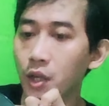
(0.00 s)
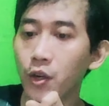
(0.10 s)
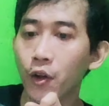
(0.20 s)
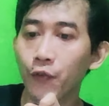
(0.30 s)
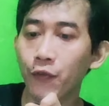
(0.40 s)

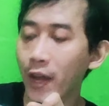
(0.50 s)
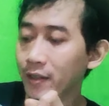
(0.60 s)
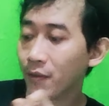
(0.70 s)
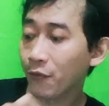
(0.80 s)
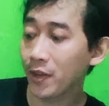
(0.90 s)
don't
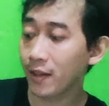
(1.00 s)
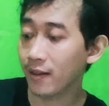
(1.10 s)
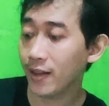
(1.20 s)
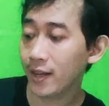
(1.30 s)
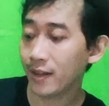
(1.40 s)
fight the
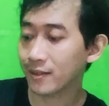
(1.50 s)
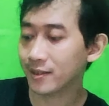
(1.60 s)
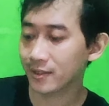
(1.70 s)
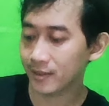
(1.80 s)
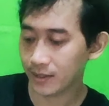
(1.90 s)
feeling
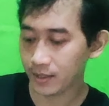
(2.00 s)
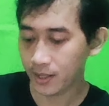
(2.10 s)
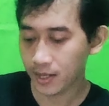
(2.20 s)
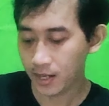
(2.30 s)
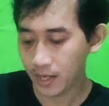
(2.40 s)

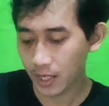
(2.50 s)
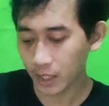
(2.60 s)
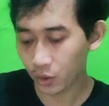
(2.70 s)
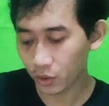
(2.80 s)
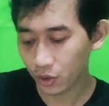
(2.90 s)

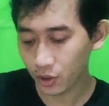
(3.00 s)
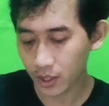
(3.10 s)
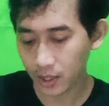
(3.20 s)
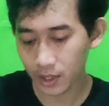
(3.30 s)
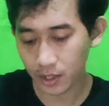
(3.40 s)
itu
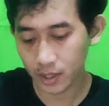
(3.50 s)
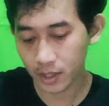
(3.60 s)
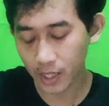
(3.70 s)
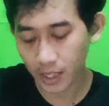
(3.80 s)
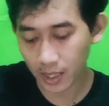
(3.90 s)
uh,
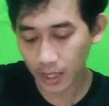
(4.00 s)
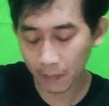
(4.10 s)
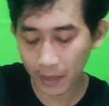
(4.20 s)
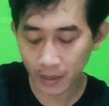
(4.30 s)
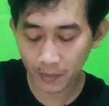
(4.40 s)
single
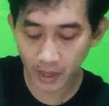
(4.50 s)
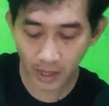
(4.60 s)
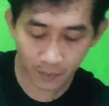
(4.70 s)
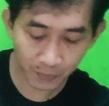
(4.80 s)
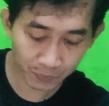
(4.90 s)
apa namanya